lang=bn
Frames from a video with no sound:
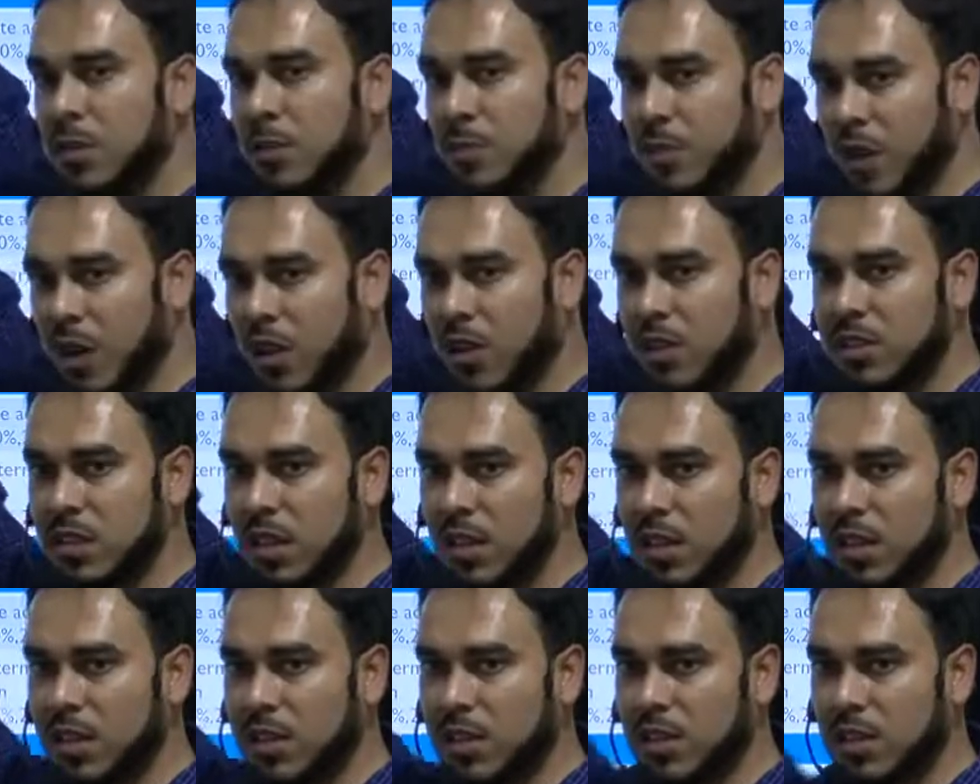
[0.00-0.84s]
পাওয়া
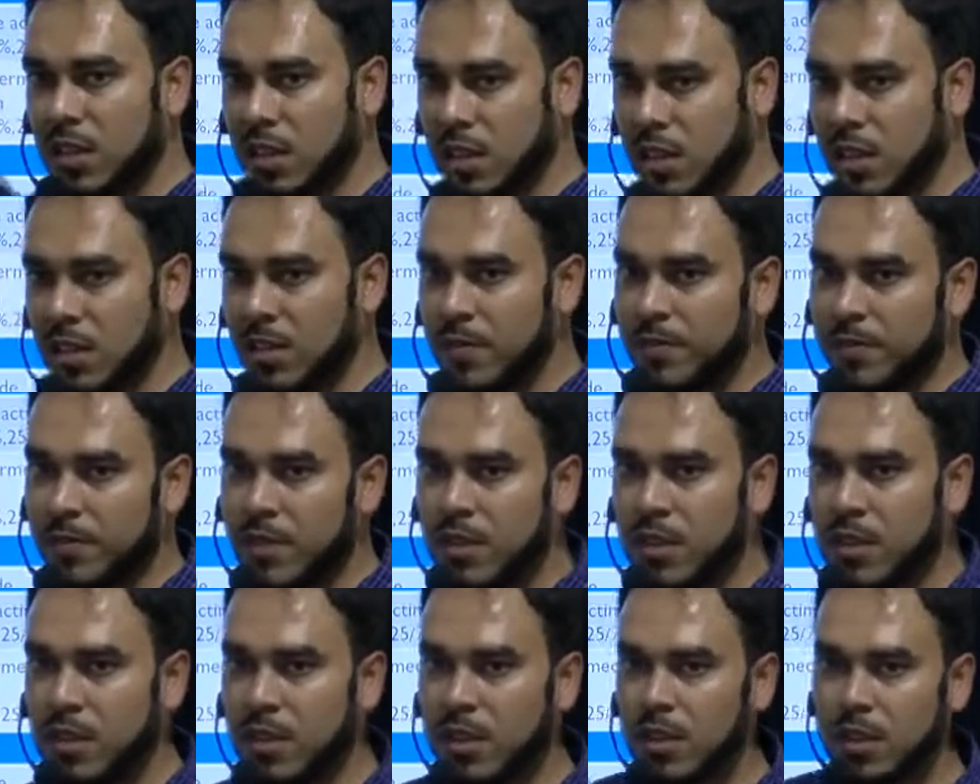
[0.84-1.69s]
যায় তাই না
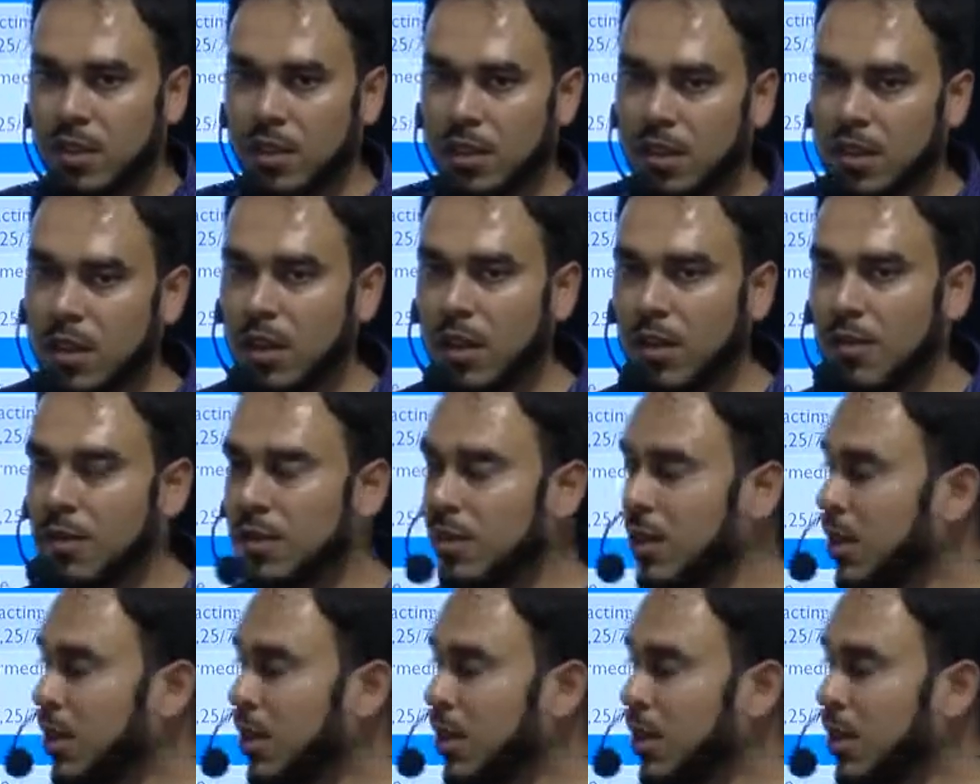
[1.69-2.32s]
আমরা